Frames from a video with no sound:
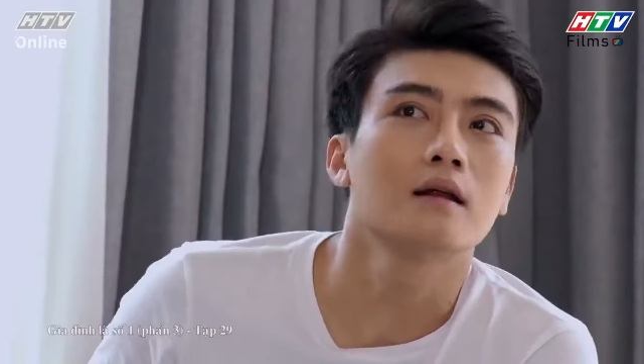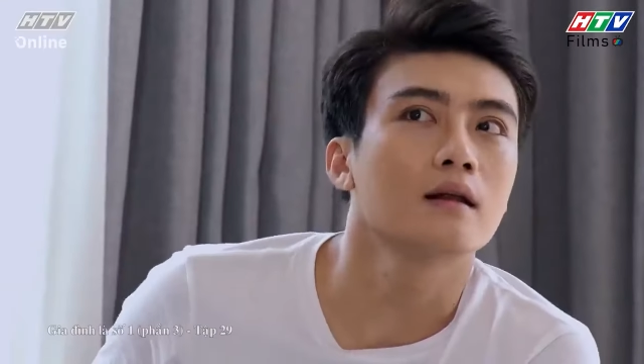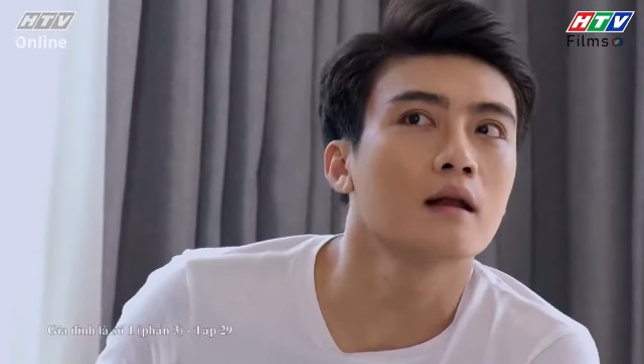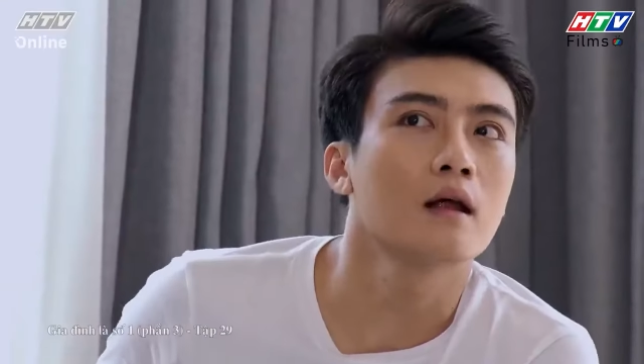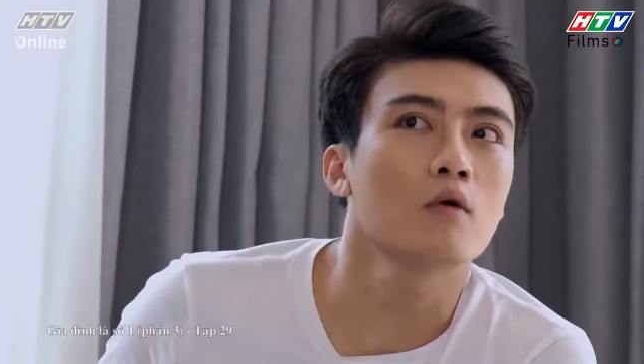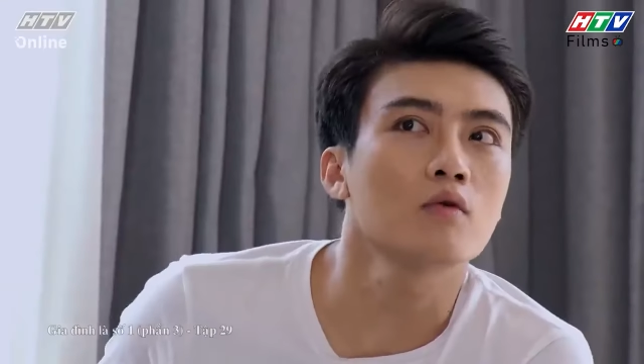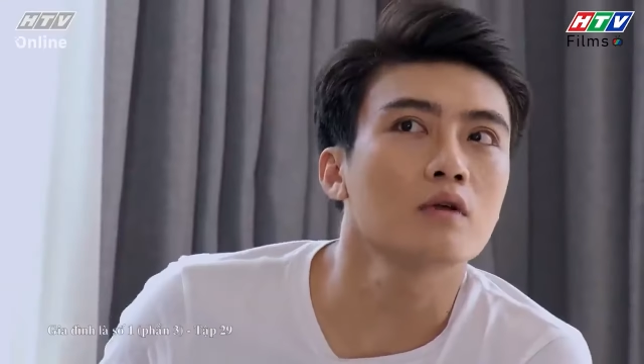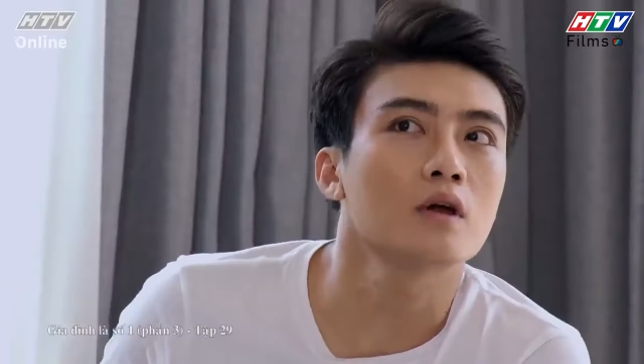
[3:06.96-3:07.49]

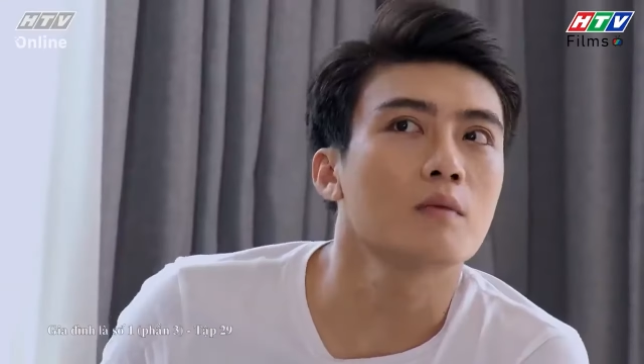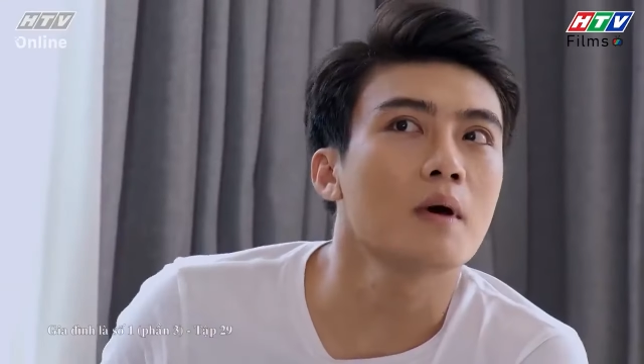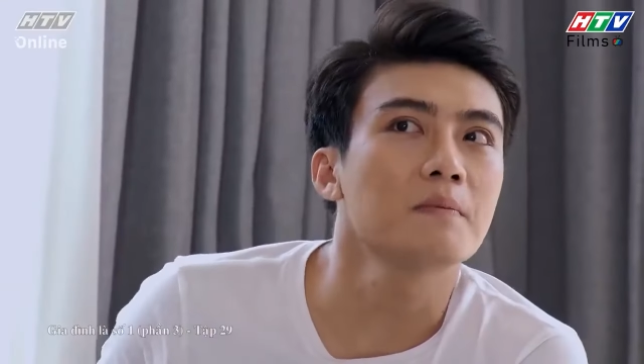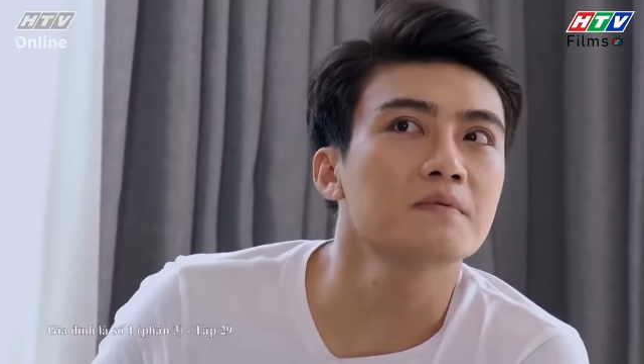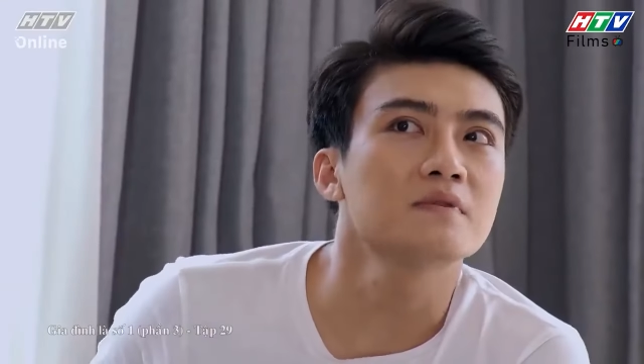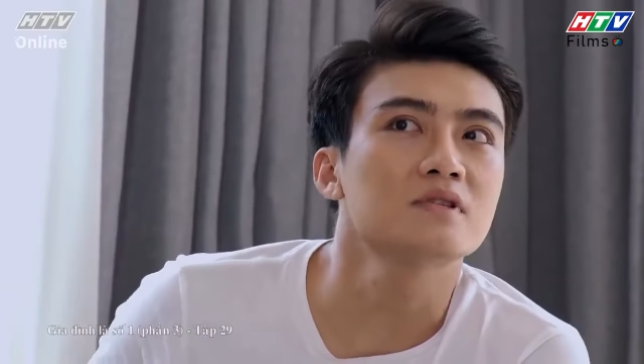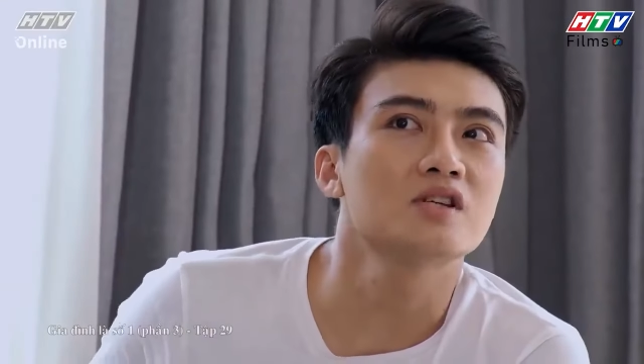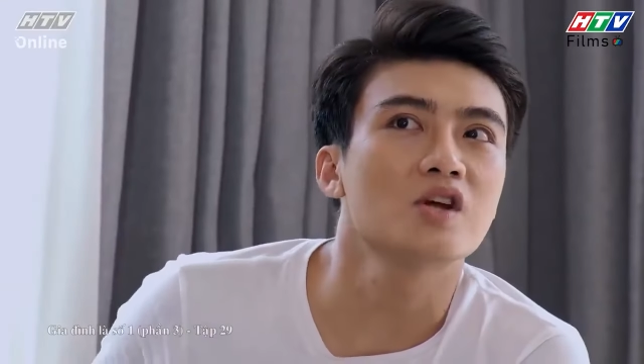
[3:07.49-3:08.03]
nấu cho đầu
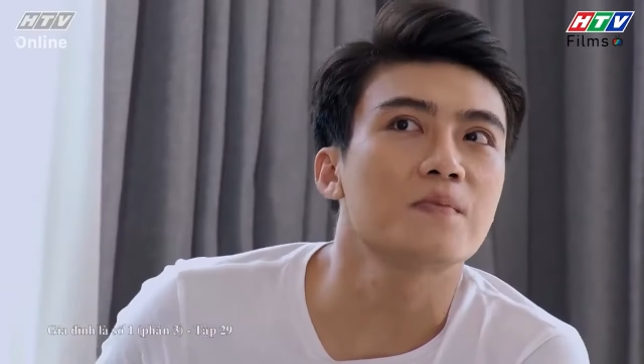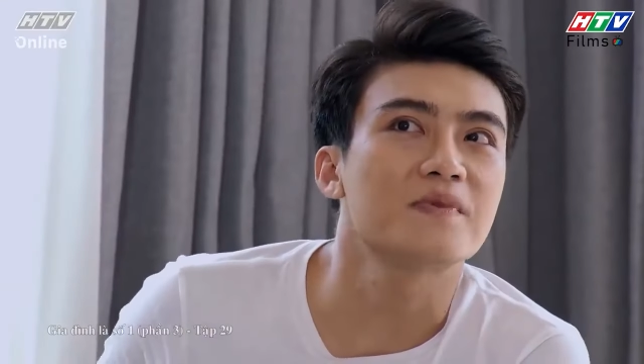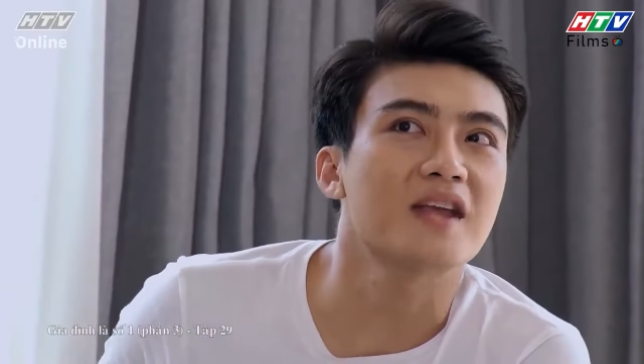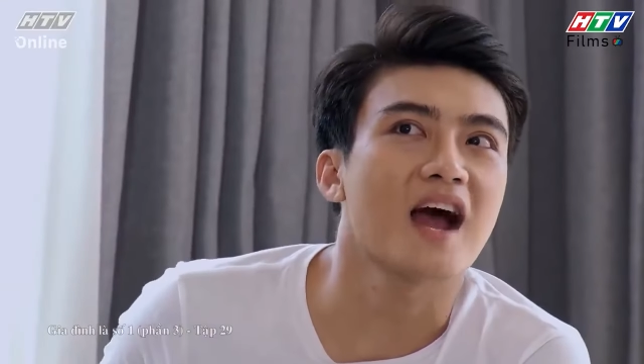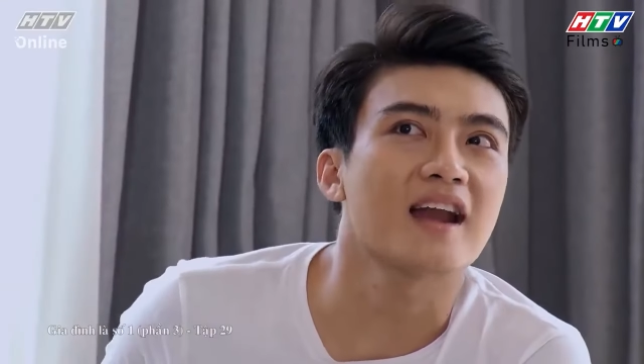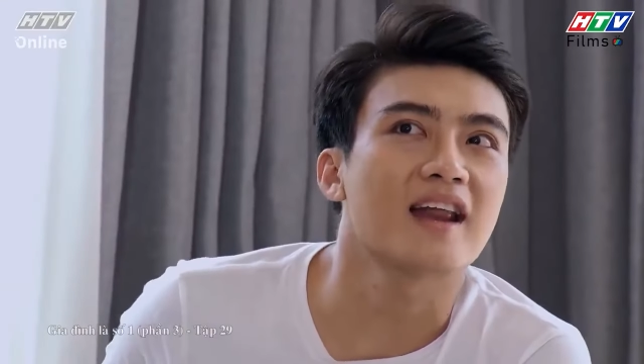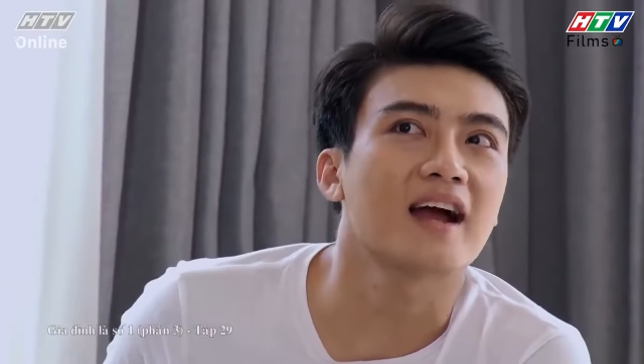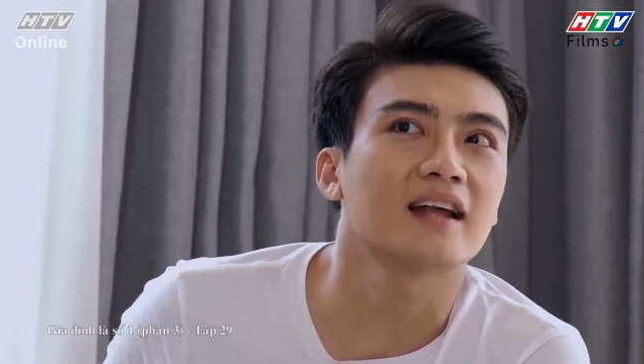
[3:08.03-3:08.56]
bếp siêu
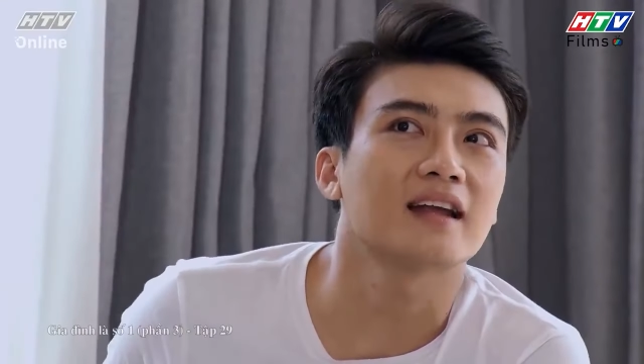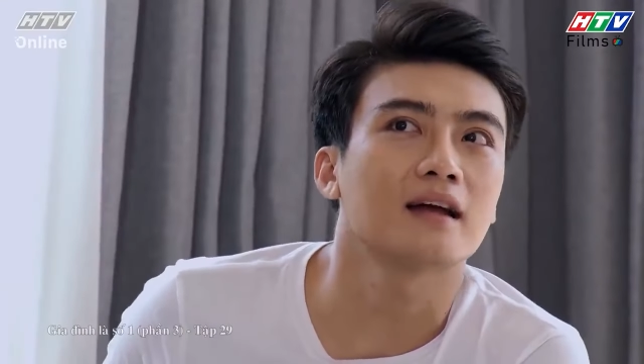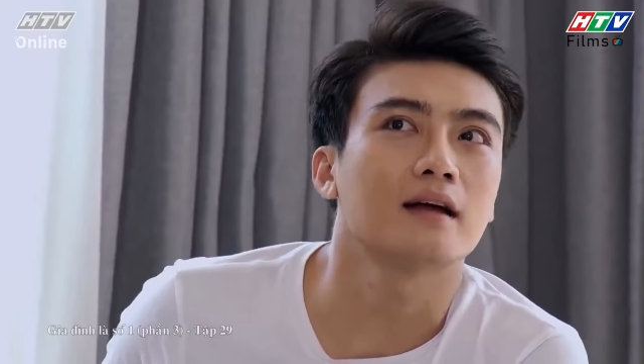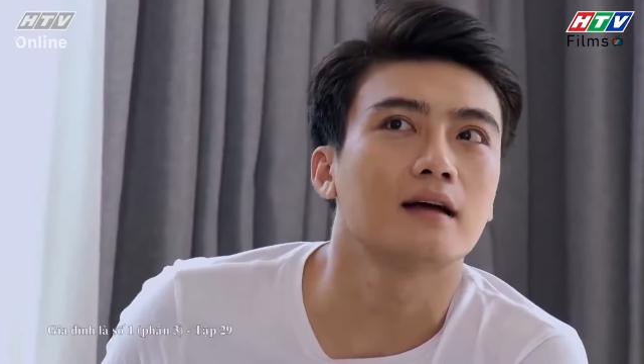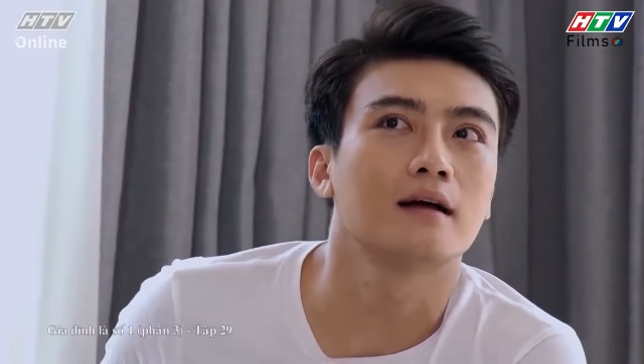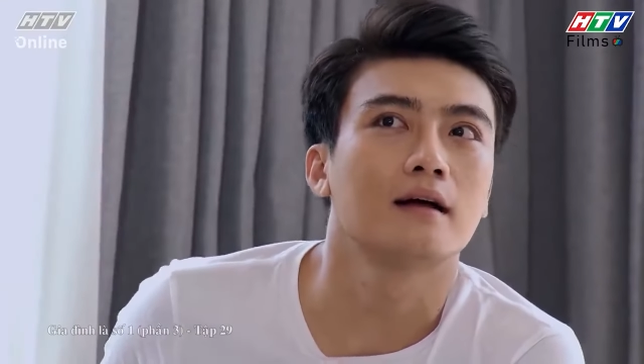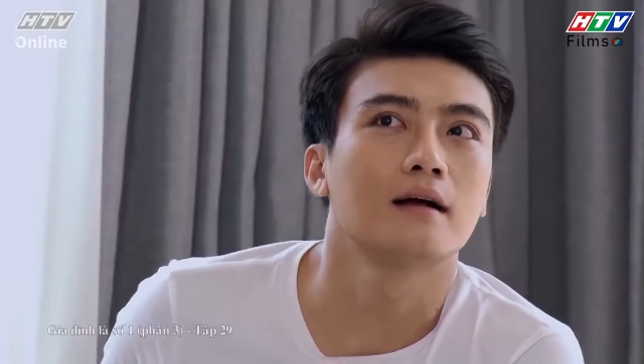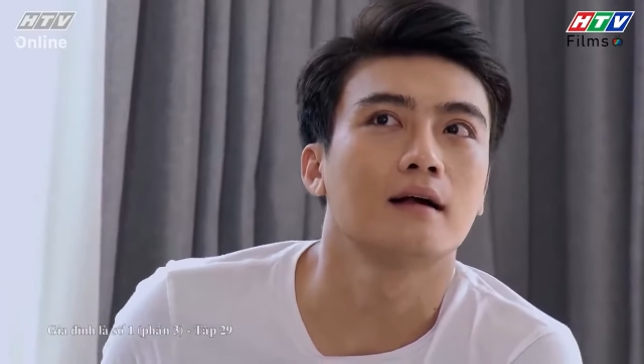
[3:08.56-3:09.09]
cha này ăn nha